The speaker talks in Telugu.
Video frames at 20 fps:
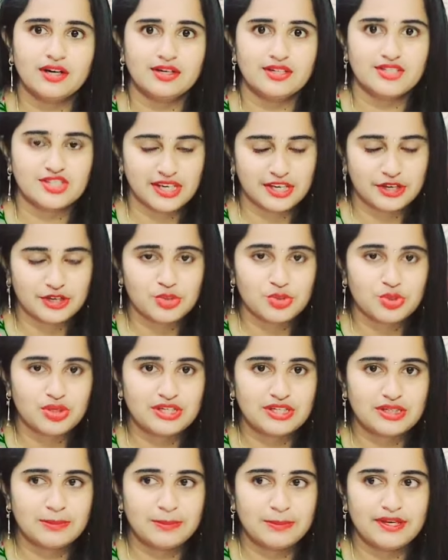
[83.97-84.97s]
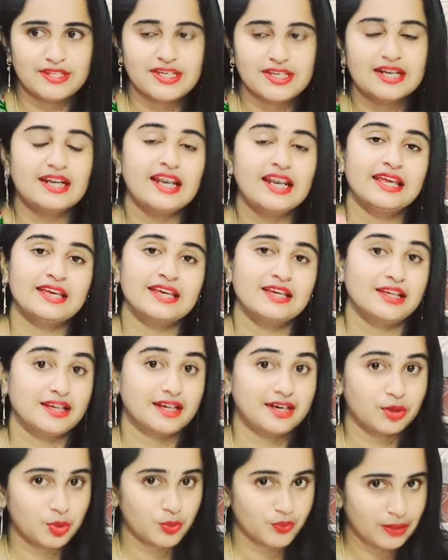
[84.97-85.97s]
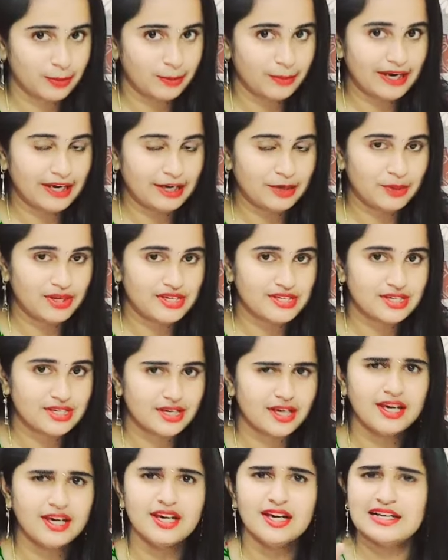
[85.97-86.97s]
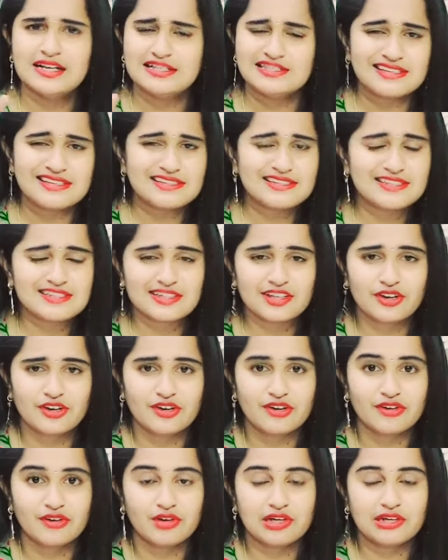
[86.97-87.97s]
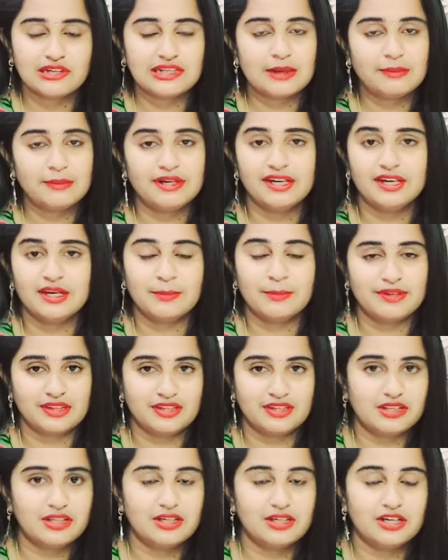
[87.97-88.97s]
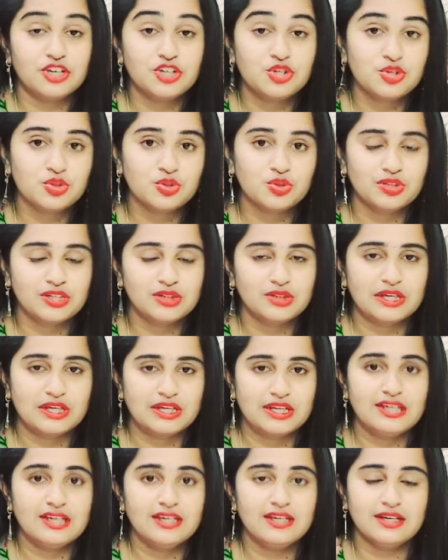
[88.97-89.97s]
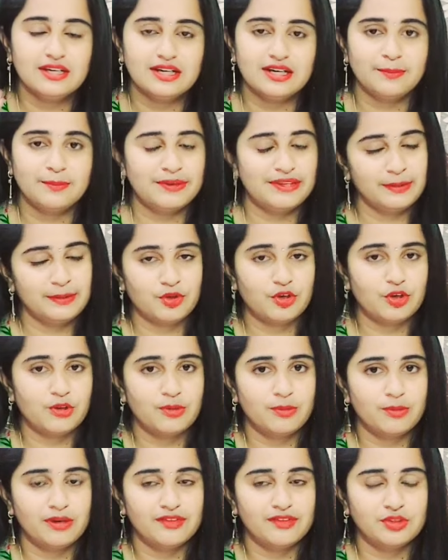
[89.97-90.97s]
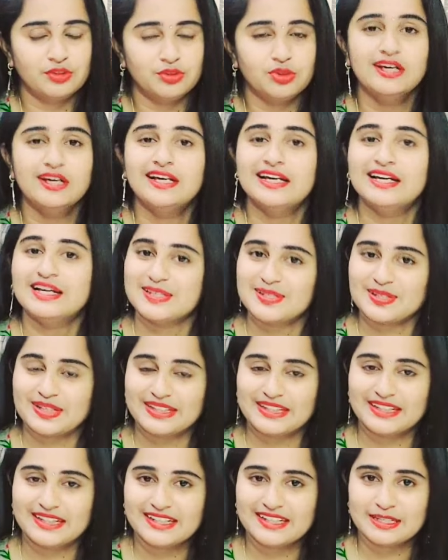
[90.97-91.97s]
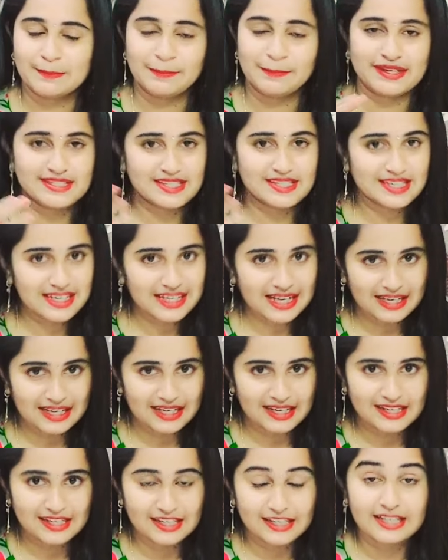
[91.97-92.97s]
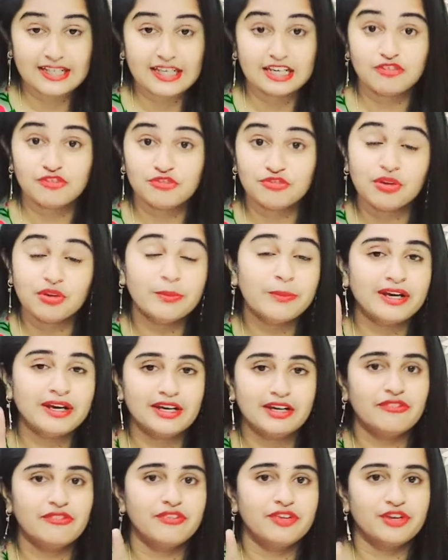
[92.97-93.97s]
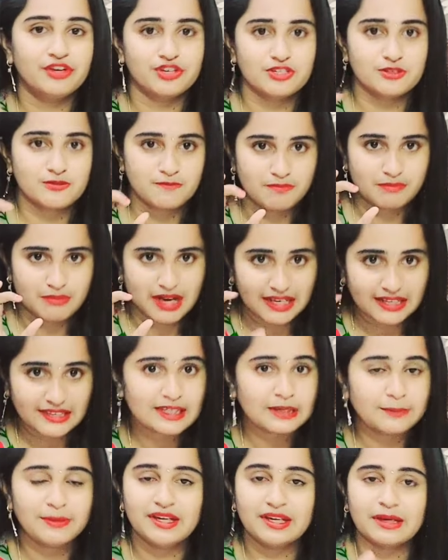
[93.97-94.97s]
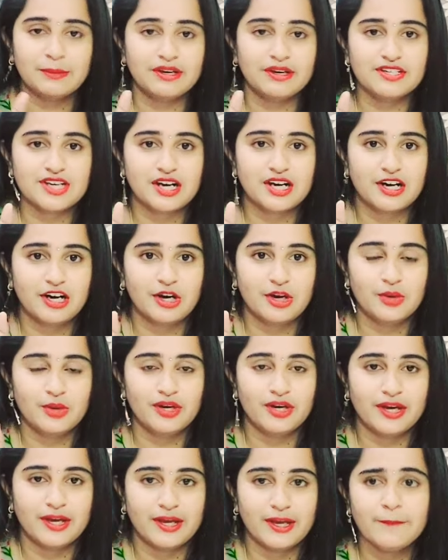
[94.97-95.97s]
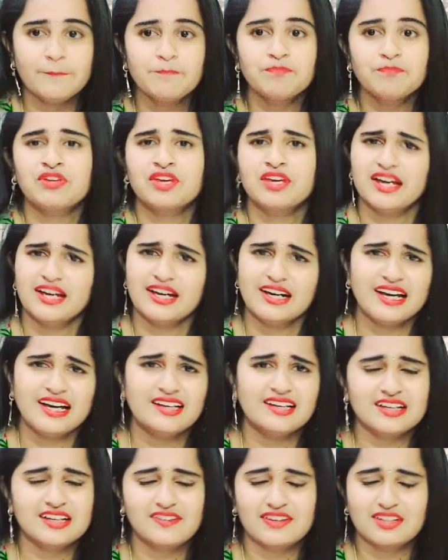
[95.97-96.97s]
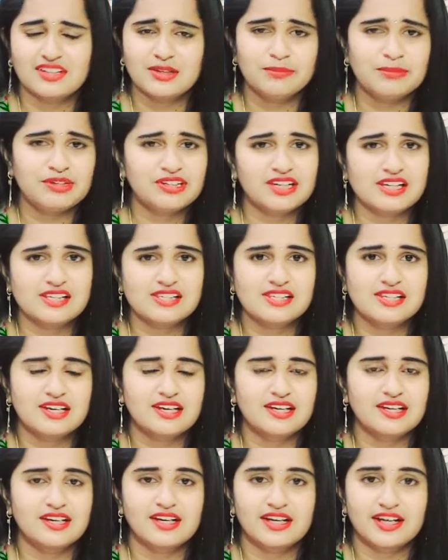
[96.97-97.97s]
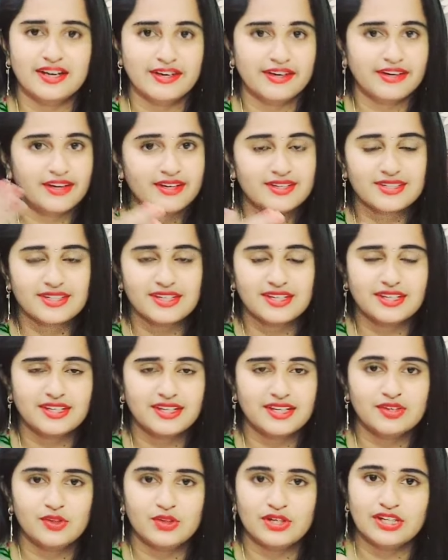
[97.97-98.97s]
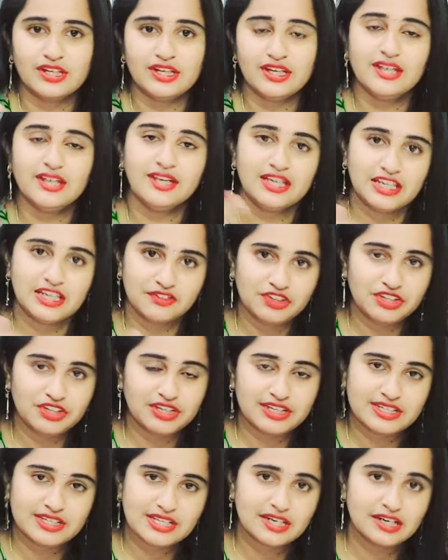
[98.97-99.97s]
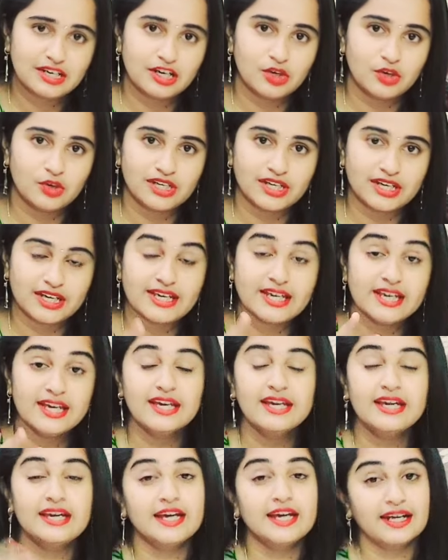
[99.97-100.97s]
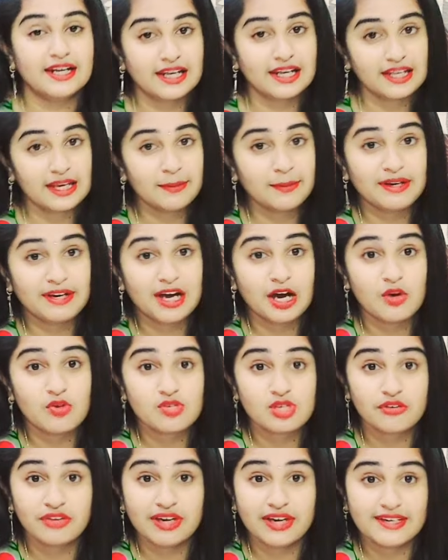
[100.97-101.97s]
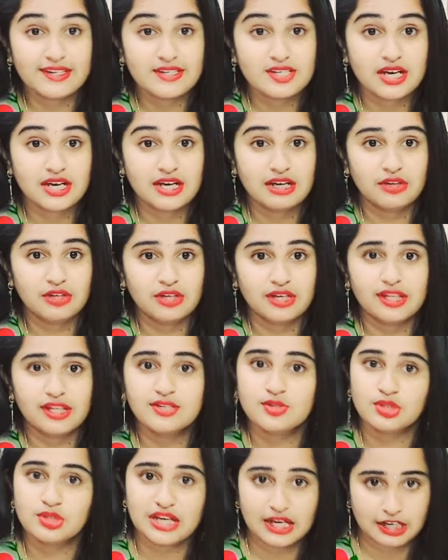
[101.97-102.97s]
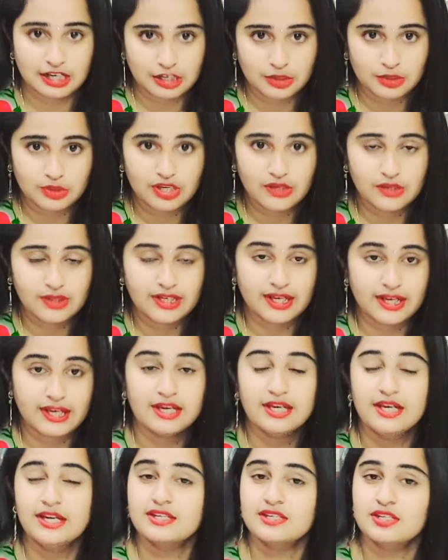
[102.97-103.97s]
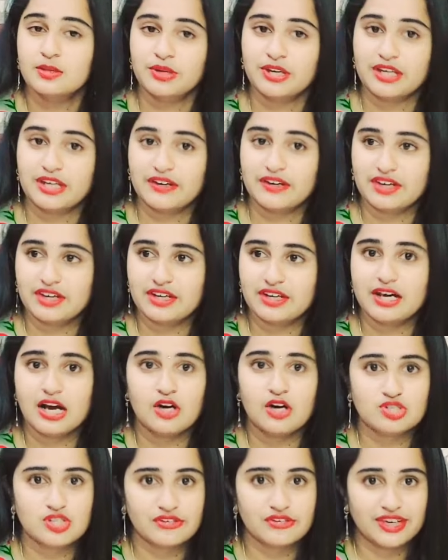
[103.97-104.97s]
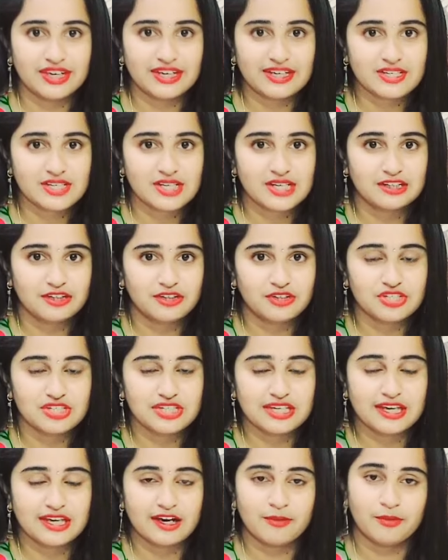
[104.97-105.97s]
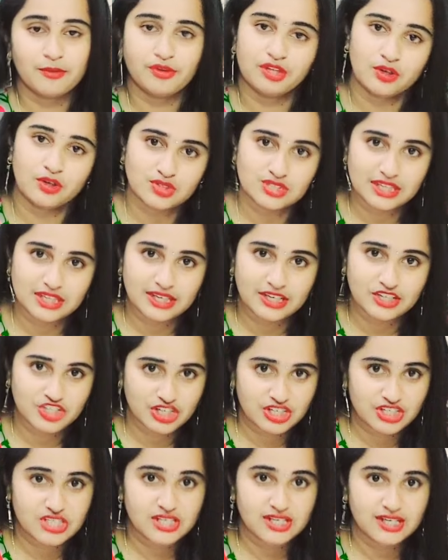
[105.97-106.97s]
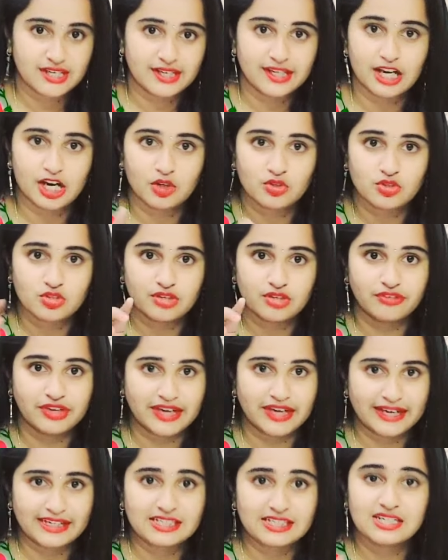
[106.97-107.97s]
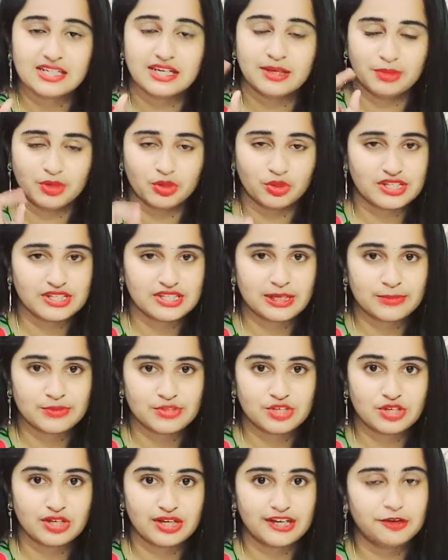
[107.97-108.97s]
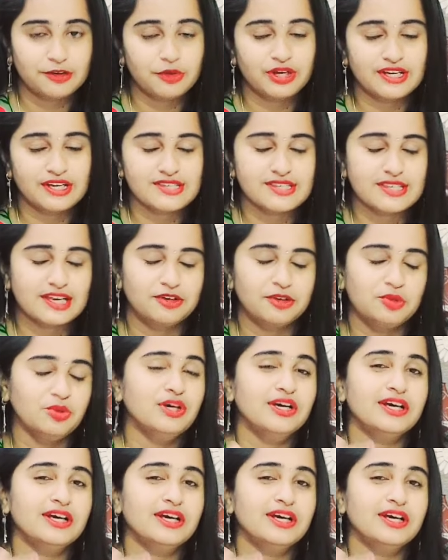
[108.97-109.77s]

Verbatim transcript: చేయొచ్చు అని చెప్పేసి అంటే లైక్ నేను ఎక్కడ ఒకవేళ బయట ఉన్నా సరే జస్ట్ స్క్రీన్ రికార్డ్ కాబట్టి నాకు పెద్ద ఇష్యూ ఉండదు అది అంటే పెద్ద ప్రాబ్లం అవ్వదు సో అందుకని చెప్పేసి అలాంటి ఇన్ఫర్మేటివ్ వీడియోస్ మాత్రమే ఇంకా మన ఛానల్లో ఉంటాయి అండ్ లైక్ తర్వాత మీకు తెలిసిందే కదా ఇంకా హెయిర్ కేర్ స్కిన్ కేర్ అది ఇవి ఈ ఛానల్లో ఉంటాయి అండ్ అలాగే మన హౌస్ ఆఫ్ హ్యాక్స్ ఛానల్ ఉంది కదా సో దాంట్లో కూడా ఉంటాయి సో మీకు ఎవరికైనా హౌస్ ఆఫ్ హ్యాక్స్ ఛానల్ గురించి తెలియకపోతే ఒకసారి చెక్ చేయండి హౌస్ ఆఫ్ హ్యాక్స్ నేను మీకు డిస్క్రిప్షన్లో లింక్ కూడా ఇస్తాను